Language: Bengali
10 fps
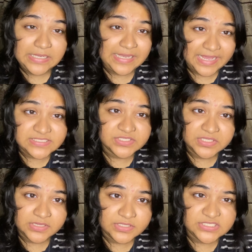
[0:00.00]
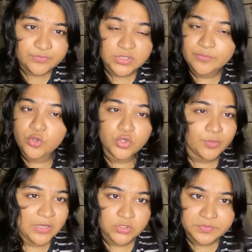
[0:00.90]
লাস্ট তিন দিন যাবৎ আমি কোনো
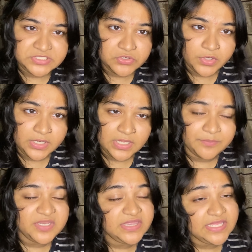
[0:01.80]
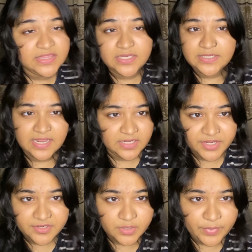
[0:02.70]
ভাতবাজি করি নাই আমি তিন দিন টানা
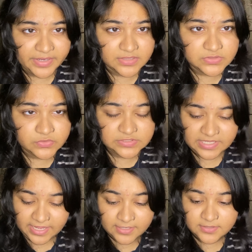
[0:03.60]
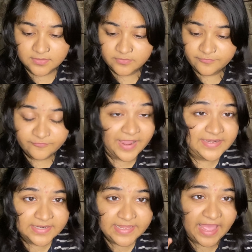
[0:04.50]
গিটার প্র্যাকটিস করছি অ্যান্ড
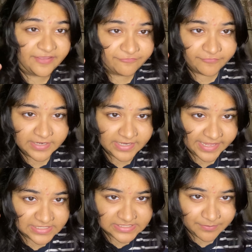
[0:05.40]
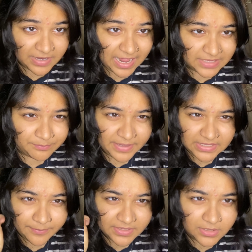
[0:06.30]
ফাইনালি আই ফিল লাইক যে আমার হাত
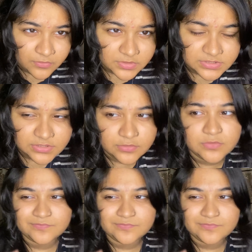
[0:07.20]
ব্যথা ব্যথা করতেছে তো